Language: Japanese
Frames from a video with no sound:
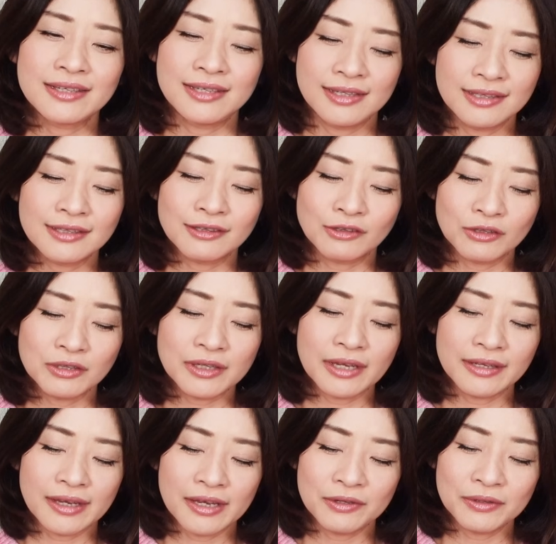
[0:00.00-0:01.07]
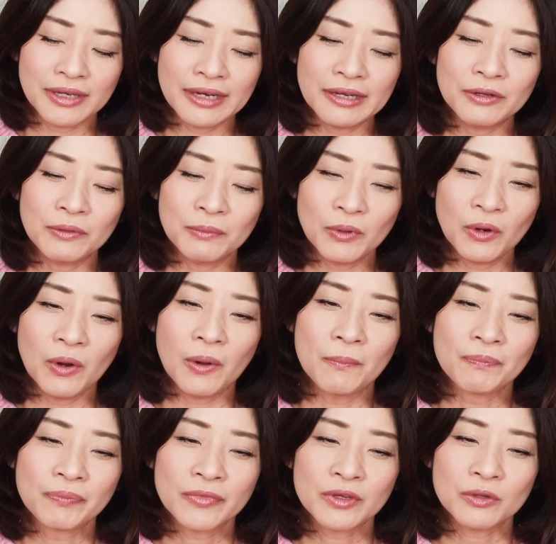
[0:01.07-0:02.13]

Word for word: 信じ続けているけれども、